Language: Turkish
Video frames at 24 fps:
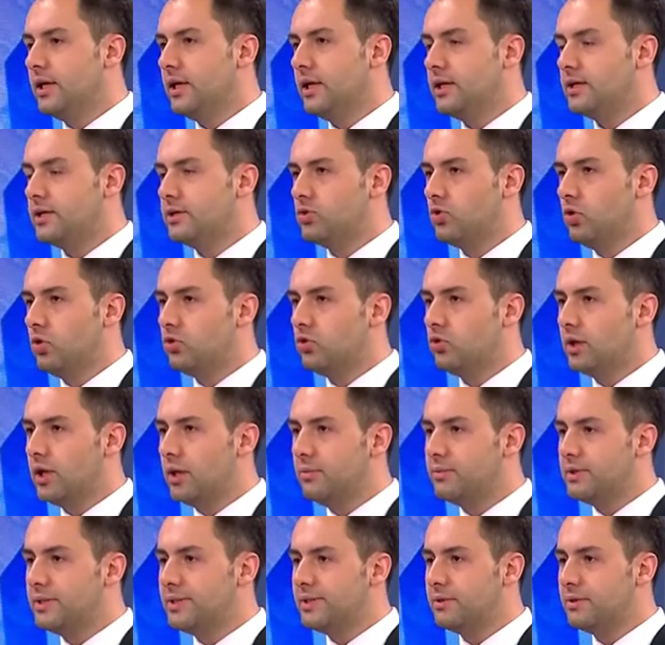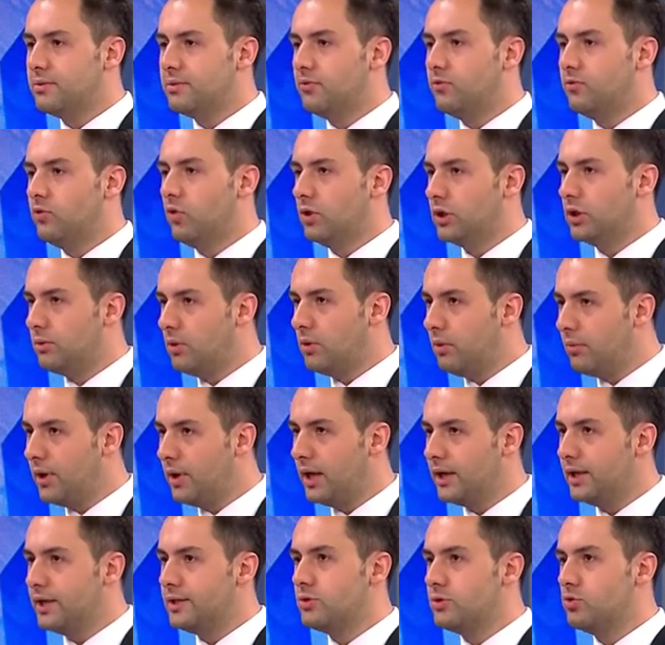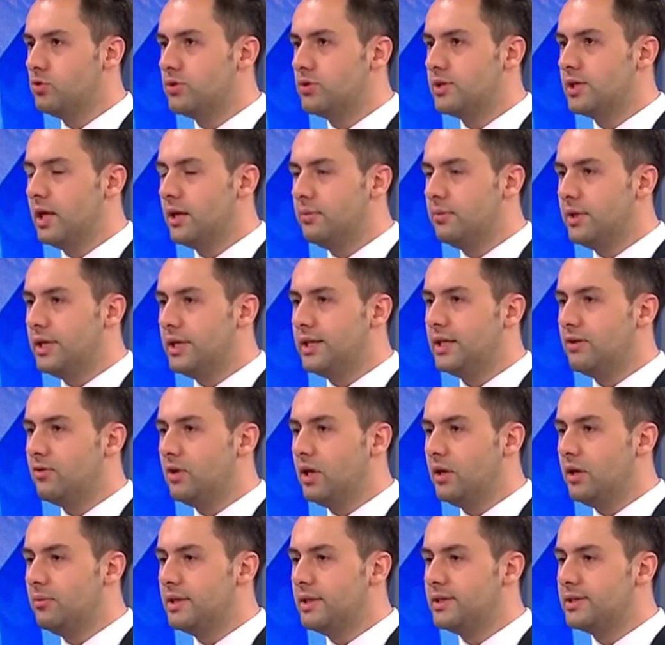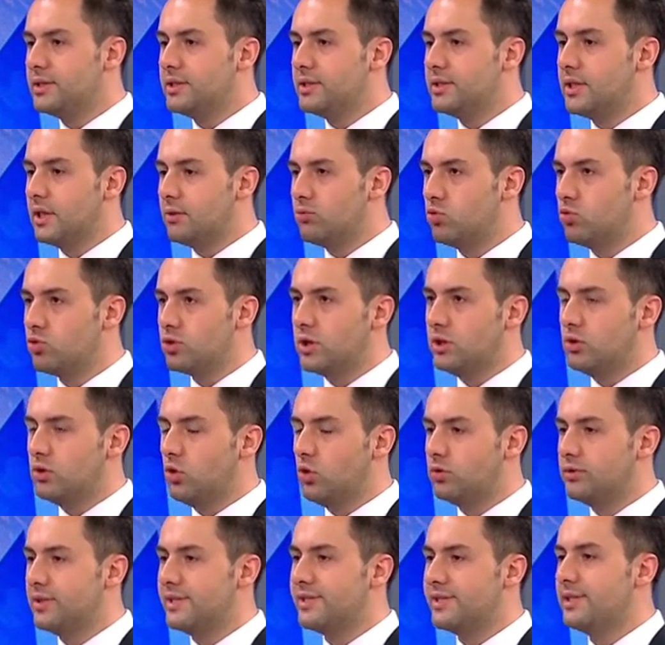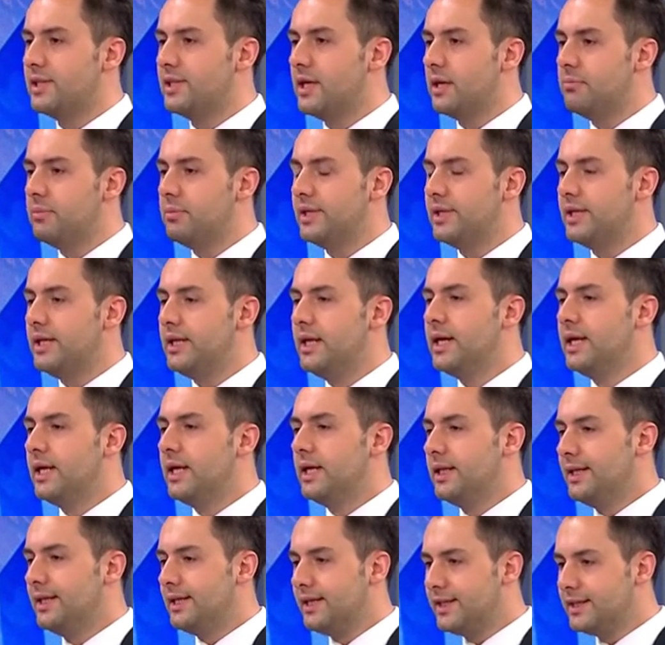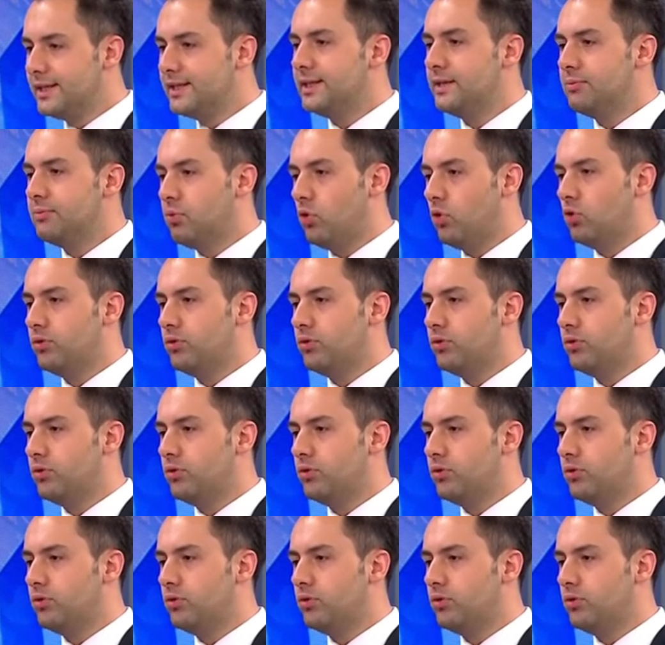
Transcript: E, son dönemde tabii fonlama maliyeti yükselmeye devam etti. Temmuz ayının ortasından beri likidite